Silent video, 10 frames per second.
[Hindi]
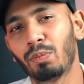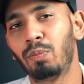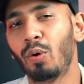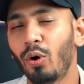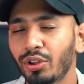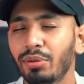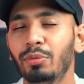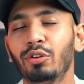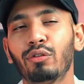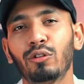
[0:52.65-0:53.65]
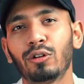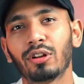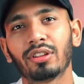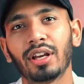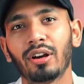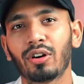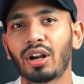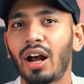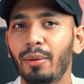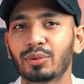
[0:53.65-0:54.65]
बहुत ही ब्यूटीफुल रहता है और
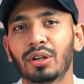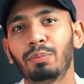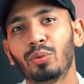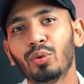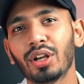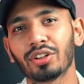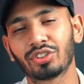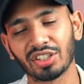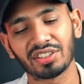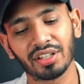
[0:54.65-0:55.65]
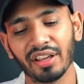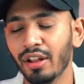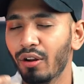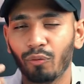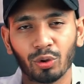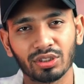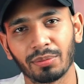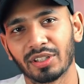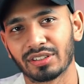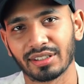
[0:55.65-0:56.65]
आप सब पूरे अच्छे से वो
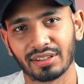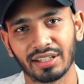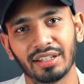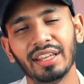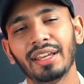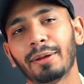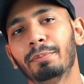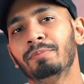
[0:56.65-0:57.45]
समझ सकते हैं ठीक है